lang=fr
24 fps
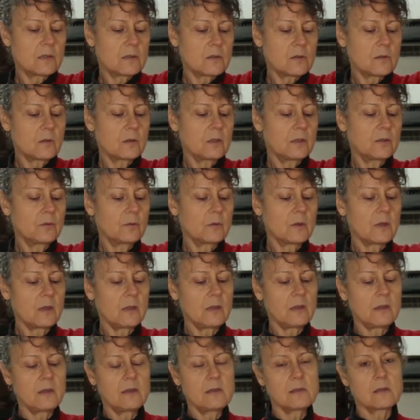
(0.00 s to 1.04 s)
sur les doigts
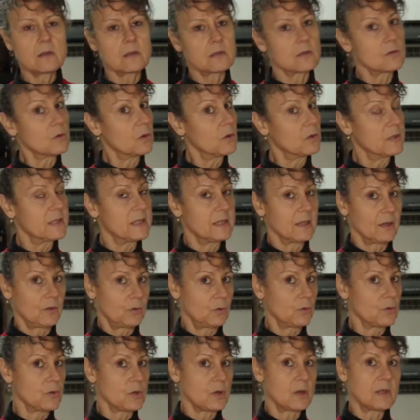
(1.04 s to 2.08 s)
et ça se retire
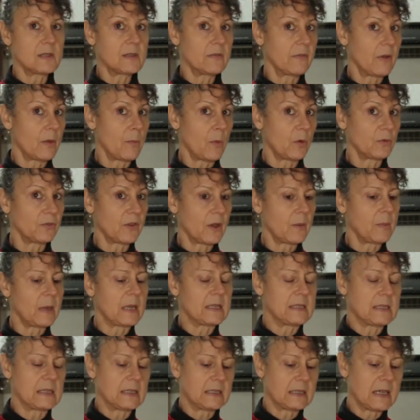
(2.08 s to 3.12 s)
tout seul. C'est vraiment très
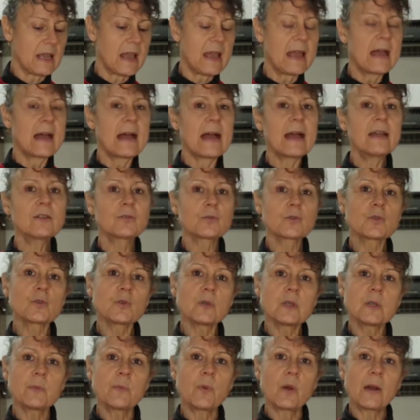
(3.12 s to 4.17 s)
pratique. A tout de
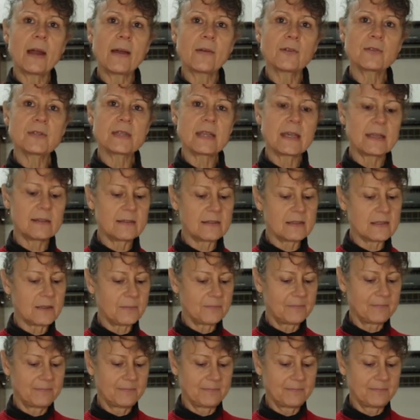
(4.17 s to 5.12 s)
suite pour la recette.